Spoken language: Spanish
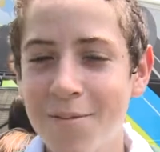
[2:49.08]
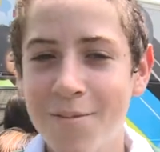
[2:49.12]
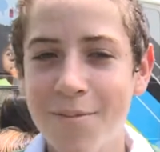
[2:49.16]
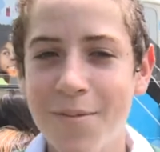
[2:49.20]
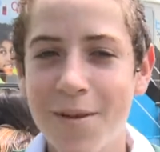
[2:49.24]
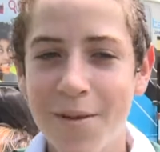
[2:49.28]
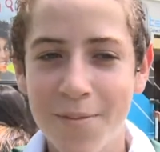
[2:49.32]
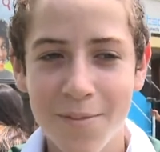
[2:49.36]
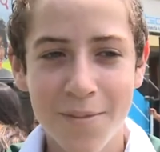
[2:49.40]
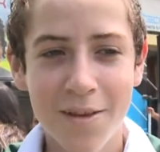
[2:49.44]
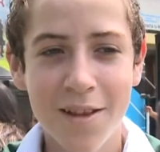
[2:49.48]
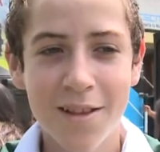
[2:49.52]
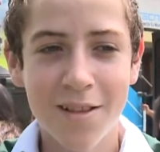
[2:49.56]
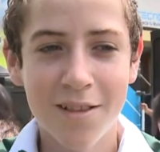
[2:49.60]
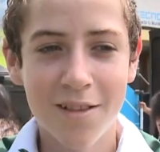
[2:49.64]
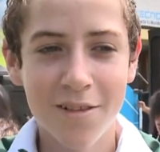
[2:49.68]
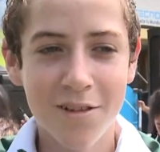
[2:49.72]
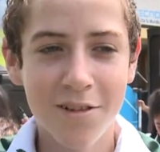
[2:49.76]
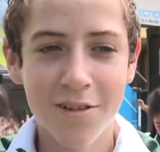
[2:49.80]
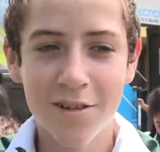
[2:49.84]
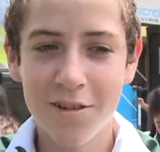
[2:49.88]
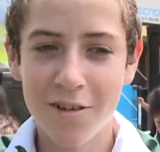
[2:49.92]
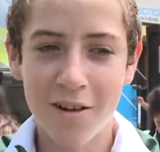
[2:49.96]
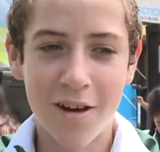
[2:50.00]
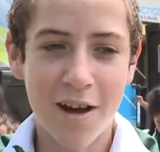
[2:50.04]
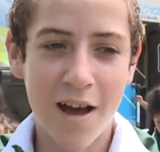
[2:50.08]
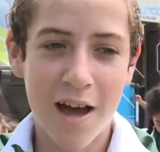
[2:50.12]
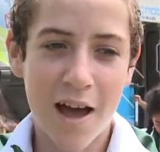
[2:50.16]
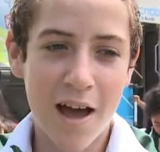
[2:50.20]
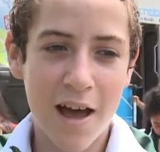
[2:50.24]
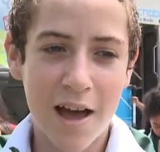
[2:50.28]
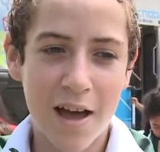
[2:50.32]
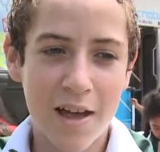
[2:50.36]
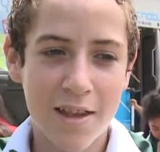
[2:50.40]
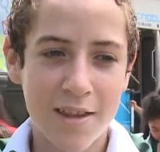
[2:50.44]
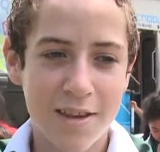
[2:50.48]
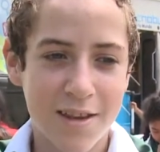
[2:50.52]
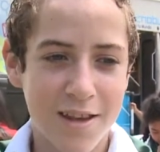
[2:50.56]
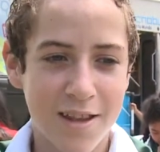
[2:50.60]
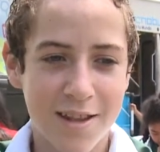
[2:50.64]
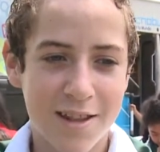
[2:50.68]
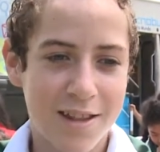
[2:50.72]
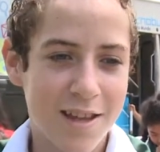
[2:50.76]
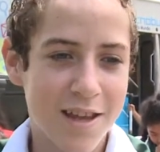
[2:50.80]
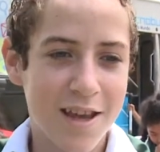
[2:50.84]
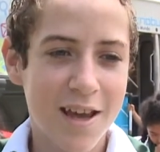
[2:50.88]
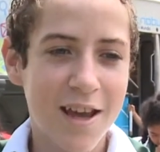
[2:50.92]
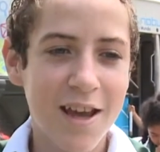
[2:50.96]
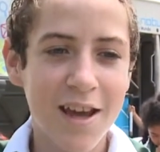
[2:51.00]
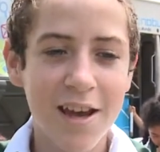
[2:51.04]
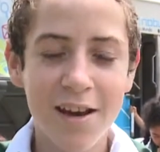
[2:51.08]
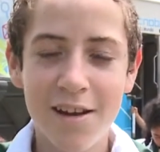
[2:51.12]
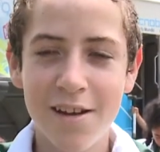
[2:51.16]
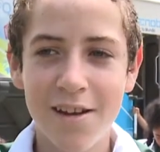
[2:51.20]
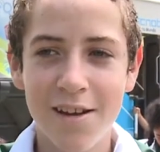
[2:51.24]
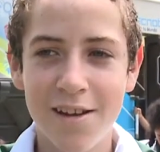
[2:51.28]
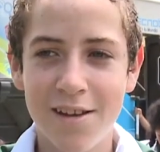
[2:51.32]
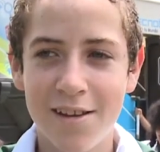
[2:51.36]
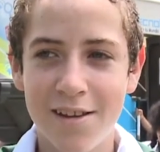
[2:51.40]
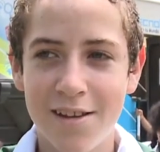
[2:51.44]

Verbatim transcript: Me meto a chatear.